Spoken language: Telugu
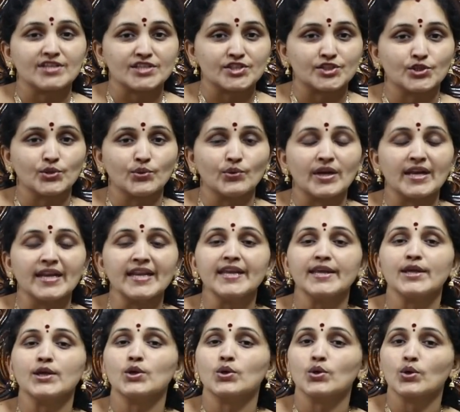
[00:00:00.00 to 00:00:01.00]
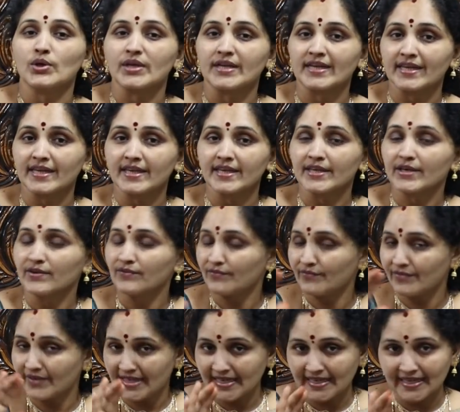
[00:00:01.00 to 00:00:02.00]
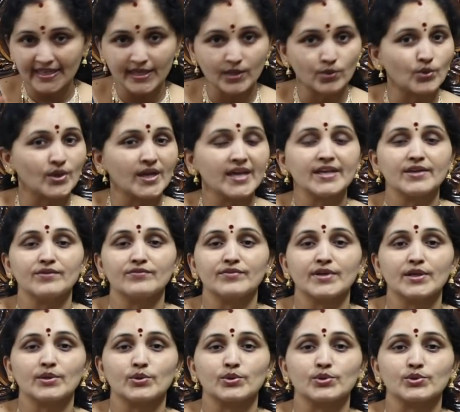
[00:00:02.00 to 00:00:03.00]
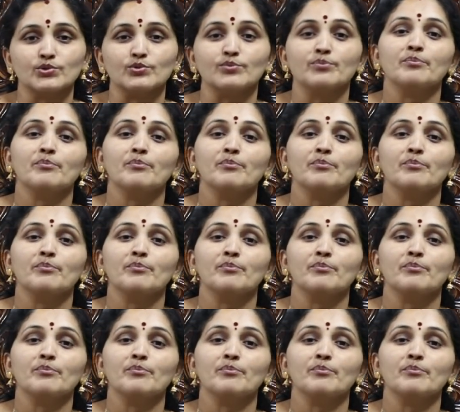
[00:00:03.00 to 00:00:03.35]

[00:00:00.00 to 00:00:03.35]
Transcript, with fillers: వస్తువుల్ని ఇంకొకరికి ఎవ్వరికీ కూడా ఇవ్వకూడదు